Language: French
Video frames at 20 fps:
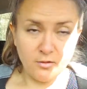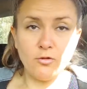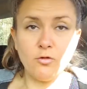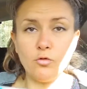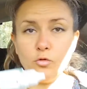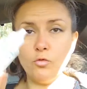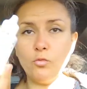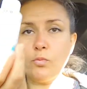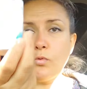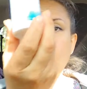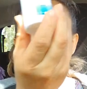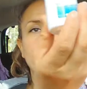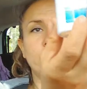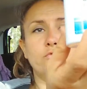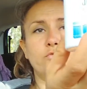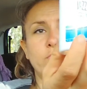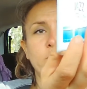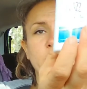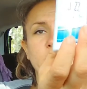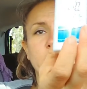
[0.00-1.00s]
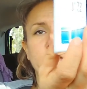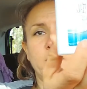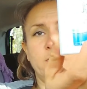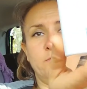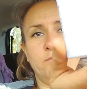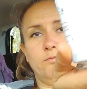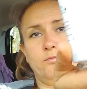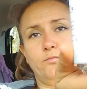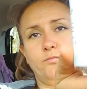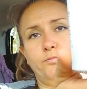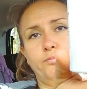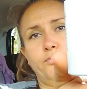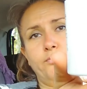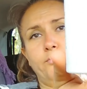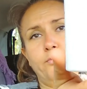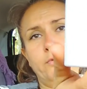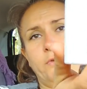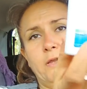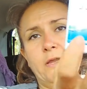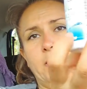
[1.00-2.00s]
Le produit
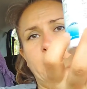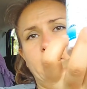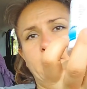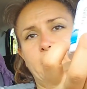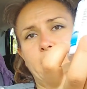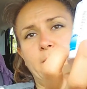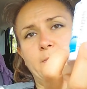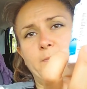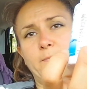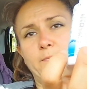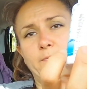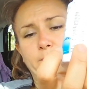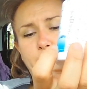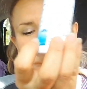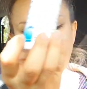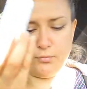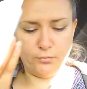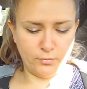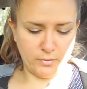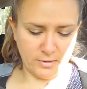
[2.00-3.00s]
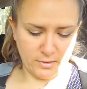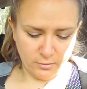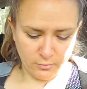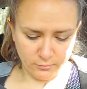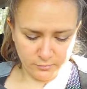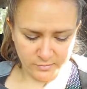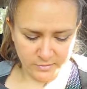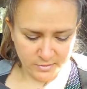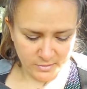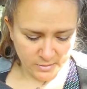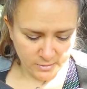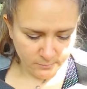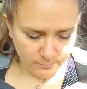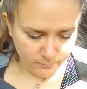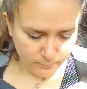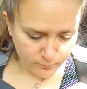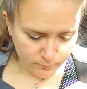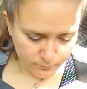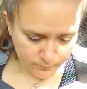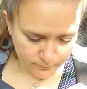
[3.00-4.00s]
pour les, pour les lentilles.
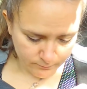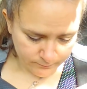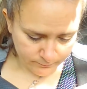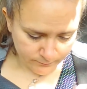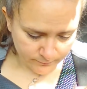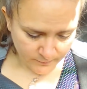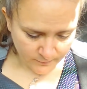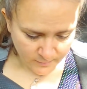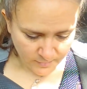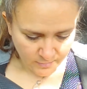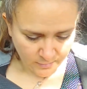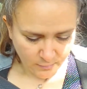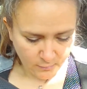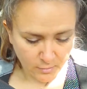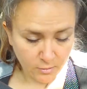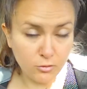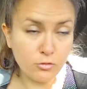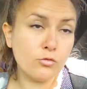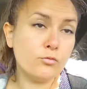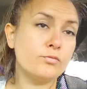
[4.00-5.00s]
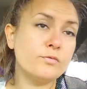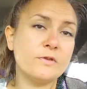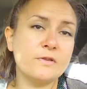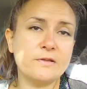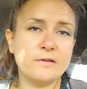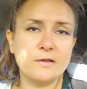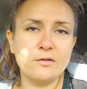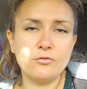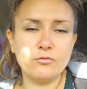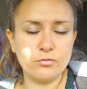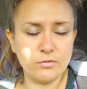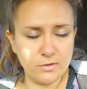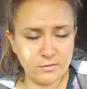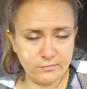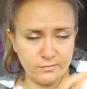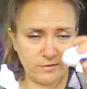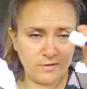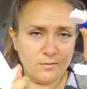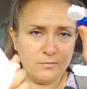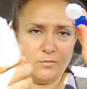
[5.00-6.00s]
Avec le petit étui,
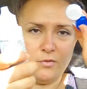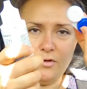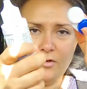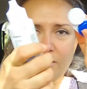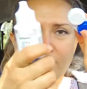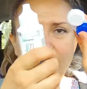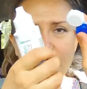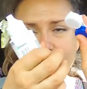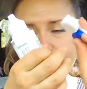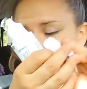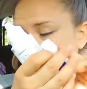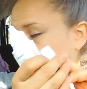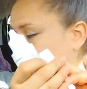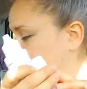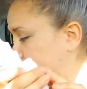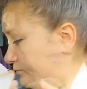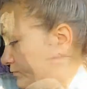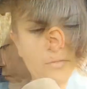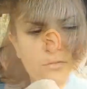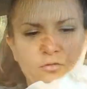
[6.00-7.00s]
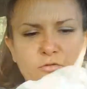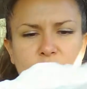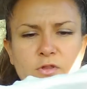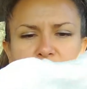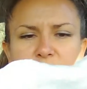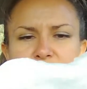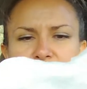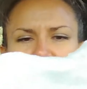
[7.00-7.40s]
évidemment. Hein. Ce que j'aime